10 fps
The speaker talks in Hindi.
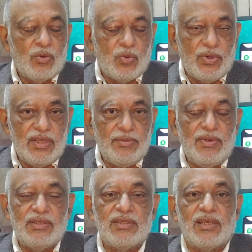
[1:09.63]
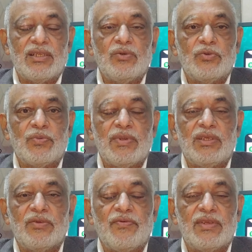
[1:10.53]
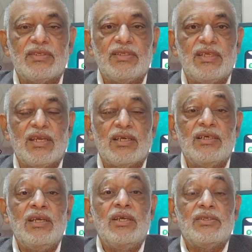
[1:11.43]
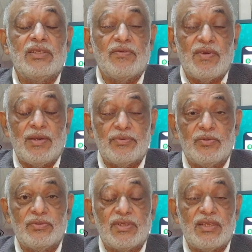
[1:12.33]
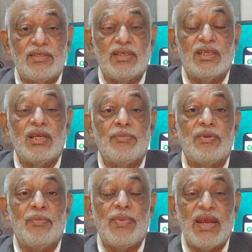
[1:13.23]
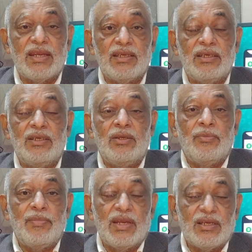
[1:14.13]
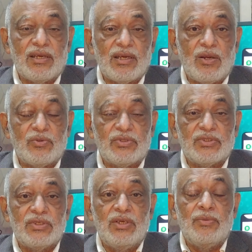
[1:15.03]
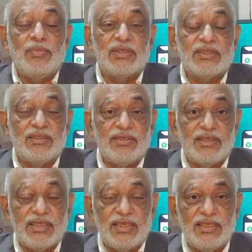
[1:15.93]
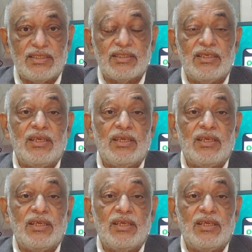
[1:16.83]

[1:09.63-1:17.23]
कोई ज़्यादा उसमें इंटरफेरेंस नहीं आएगा सिर्फ आपसे गुजारिश है कि अपने बैंक बैंक अकाउंट्स पर्सनल डिटेल्स